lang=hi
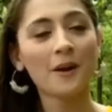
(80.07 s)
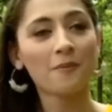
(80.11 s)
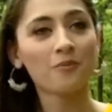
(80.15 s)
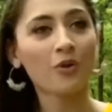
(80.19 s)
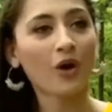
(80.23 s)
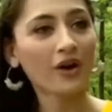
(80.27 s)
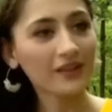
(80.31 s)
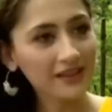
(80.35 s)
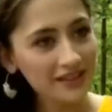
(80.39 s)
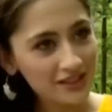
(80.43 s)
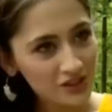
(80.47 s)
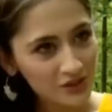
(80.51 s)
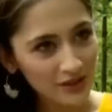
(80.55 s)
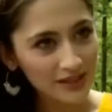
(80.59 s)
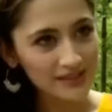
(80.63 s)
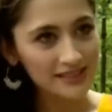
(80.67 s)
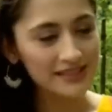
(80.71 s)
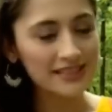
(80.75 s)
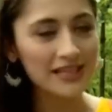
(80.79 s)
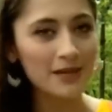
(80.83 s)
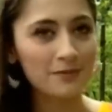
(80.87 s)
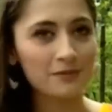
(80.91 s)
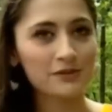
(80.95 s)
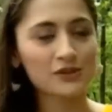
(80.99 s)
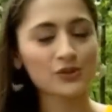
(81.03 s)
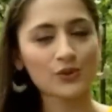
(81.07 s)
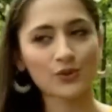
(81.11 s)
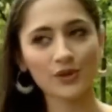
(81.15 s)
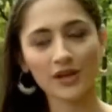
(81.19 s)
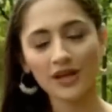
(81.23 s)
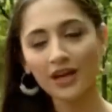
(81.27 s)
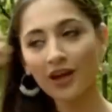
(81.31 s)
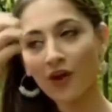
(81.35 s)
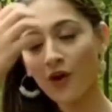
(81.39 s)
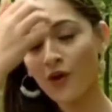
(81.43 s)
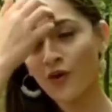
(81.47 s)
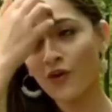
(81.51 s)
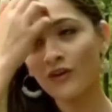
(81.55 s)
बहुत ही इंटरेस्टिंग एपिसोड
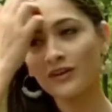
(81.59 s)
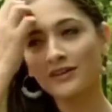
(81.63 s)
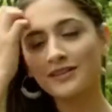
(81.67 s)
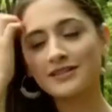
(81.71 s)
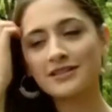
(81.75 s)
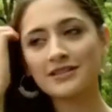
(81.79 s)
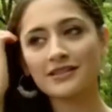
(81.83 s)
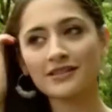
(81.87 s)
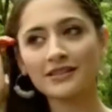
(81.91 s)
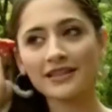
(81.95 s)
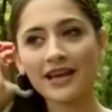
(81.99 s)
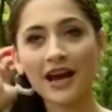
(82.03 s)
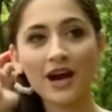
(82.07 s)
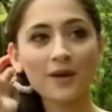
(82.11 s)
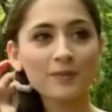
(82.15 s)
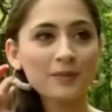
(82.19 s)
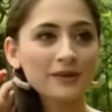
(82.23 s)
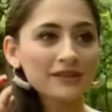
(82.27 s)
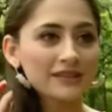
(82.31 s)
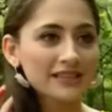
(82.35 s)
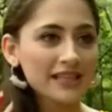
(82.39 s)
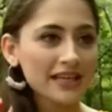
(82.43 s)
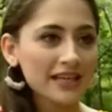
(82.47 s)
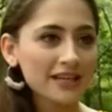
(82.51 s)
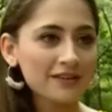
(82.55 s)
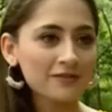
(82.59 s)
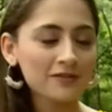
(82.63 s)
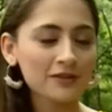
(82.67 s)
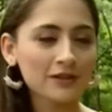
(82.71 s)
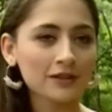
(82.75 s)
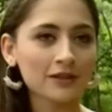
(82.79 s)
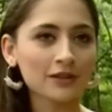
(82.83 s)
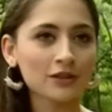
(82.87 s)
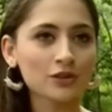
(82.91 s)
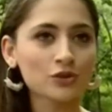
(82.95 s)
है और यहाँ पर देव